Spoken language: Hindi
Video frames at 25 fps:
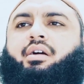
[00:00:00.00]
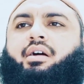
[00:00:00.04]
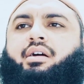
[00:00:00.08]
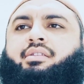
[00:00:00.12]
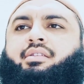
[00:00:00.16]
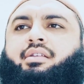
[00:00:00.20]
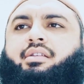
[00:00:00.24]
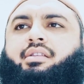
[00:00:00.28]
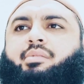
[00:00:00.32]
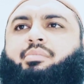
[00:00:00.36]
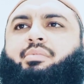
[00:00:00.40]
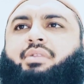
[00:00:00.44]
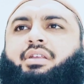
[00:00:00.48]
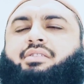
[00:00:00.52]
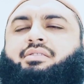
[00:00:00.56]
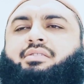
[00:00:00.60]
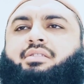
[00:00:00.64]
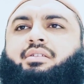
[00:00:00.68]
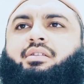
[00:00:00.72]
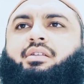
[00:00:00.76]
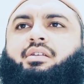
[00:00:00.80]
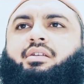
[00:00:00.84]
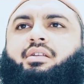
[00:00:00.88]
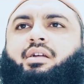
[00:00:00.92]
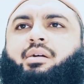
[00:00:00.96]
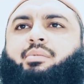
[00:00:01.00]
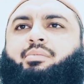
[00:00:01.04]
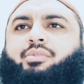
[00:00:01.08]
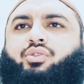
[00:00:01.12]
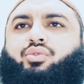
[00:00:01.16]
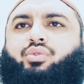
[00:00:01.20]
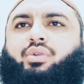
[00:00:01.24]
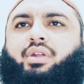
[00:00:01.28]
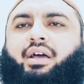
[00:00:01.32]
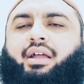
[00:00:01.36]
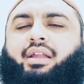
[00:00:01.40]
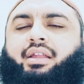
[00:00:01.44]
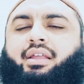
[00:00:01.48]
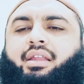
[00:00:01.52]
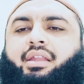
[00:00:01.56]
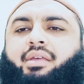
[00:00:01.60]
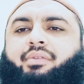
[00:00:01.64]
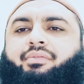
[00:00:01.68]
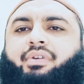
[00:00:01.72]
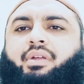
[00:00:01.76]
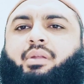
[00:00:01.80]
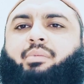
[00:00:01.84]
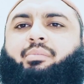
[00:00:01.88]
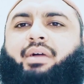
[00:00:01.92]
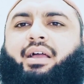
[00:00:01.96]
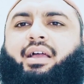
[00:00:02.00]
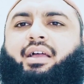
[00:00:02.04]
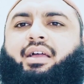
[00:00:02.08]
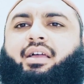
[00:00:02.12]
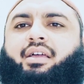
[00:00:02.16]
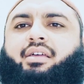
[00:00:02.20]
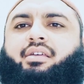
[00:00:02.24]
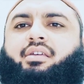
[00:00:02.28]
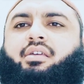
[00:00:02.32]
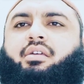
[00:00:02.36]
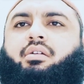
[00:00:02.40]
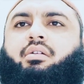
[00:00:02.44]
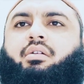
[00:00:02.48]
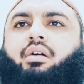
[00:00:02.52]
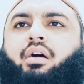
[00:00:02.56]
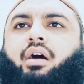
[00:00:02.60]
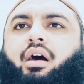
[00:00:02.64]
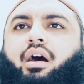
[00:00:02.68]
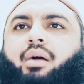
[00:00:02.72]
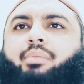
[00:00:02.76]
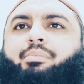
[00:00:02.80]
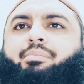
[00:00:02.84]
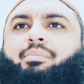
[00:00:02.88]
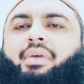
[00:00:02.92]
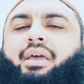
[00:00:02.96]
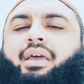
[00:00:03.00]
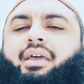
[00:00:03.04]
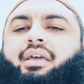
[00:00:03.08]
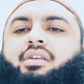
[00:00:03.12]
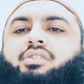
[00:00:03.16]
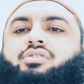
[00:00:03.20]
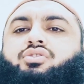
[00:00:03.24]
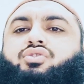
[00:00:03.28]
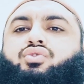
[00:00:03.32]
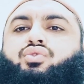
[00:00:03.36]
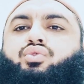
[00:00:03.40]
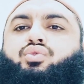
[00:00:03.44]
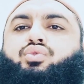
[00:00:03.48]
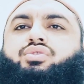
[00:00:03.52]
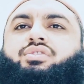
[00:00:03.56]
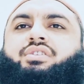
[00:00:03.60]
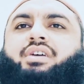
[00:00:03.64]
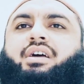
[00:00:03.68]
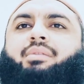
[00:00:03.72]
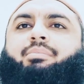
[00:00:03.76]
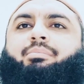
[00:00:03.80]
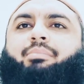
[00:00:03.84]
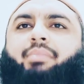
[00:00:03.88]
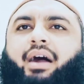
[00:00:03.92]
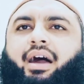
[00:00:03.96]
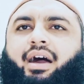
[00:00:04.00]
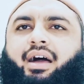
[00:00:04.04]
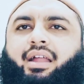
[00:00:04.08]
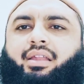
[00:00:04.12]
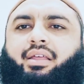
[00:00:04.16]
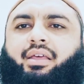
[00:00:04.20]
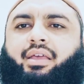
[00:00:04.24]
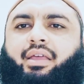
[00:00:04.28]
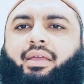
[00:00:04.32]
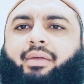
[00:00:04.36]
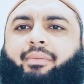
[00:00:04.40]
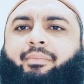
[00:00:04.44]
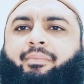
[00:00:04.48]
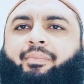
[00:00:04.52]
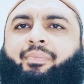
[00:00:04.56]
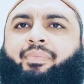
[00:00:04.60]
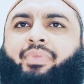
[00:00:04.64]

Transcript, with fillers: अजद इबन सीरीन रहमत ने फरमाया है कि ख्वाब में सूजन माल है